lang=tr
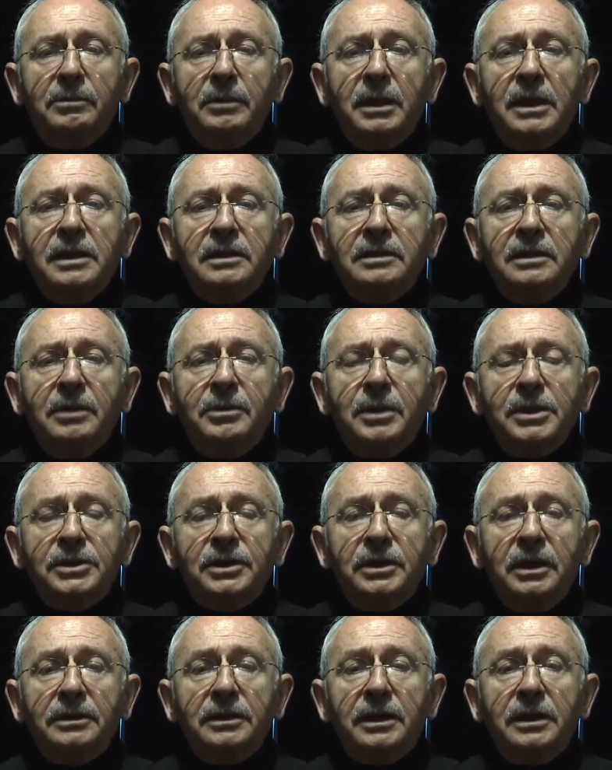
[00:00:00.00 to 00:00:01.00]
Belediye
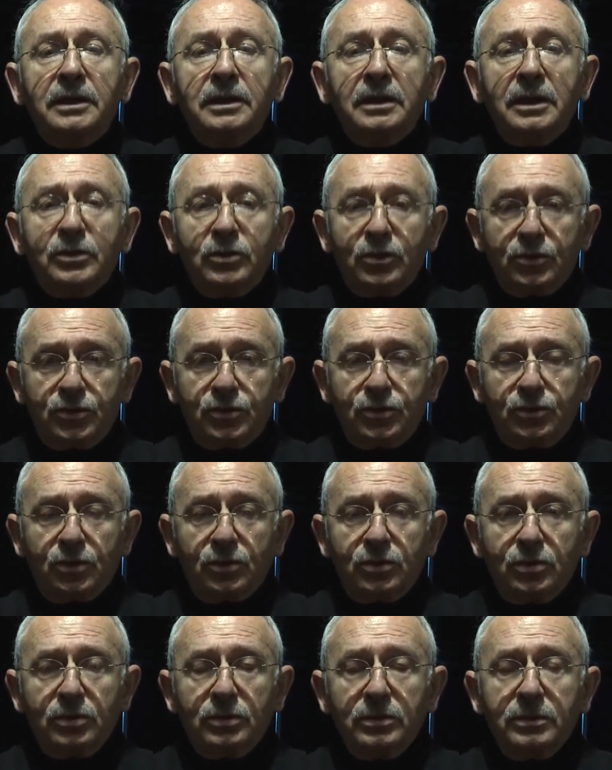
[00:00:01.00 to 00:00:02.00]
başkanları ile
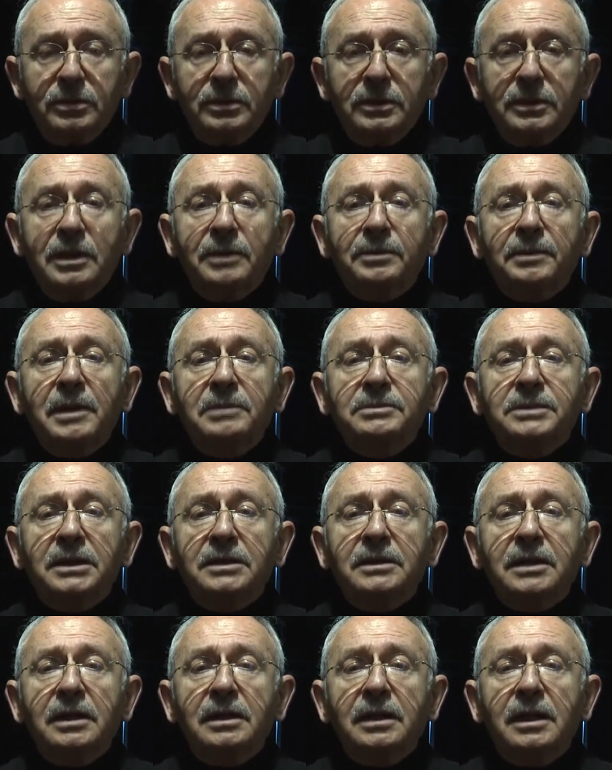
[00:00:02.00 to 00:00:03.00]
görüştük.
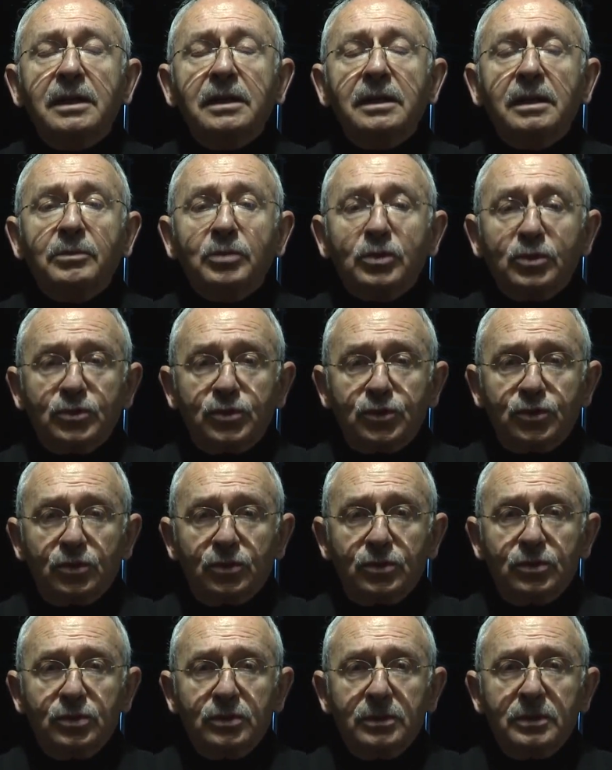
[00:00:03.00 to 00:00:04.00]
Depremzedelerle buluştuk.